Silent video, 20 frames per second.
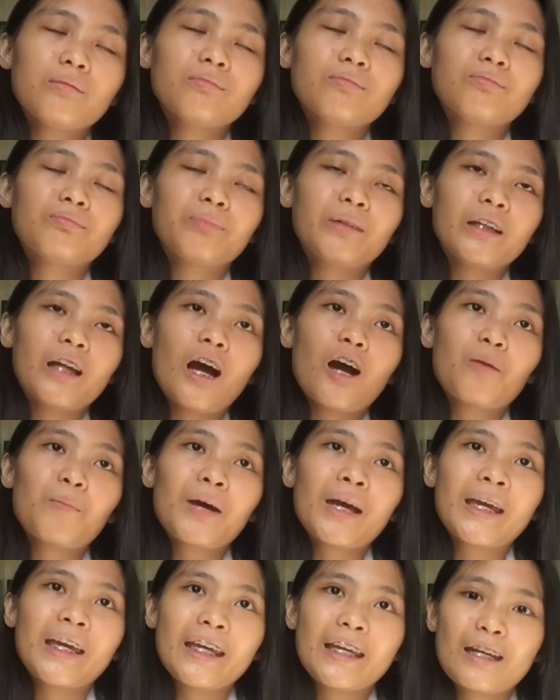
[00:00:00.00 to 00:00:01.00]
Yan ang
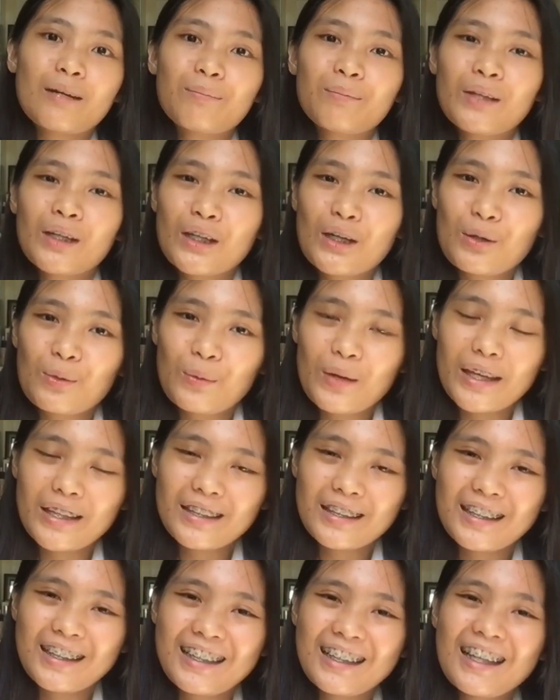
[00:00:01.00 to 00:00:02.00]
pinakamahirap na
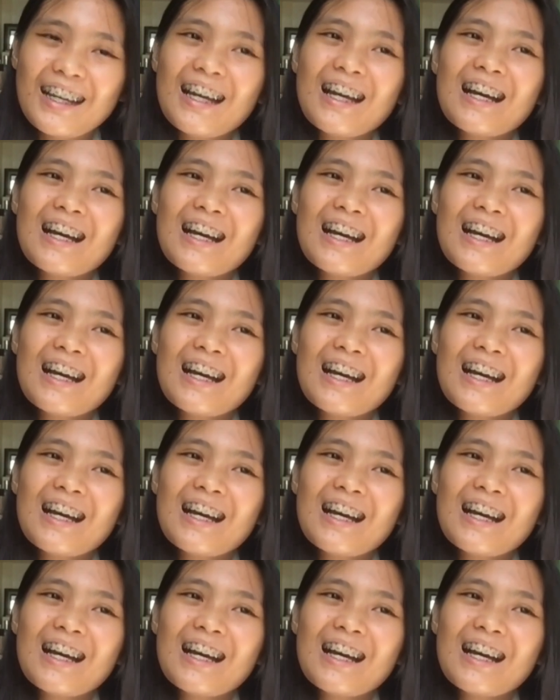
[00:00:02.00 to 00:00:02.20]
gawin.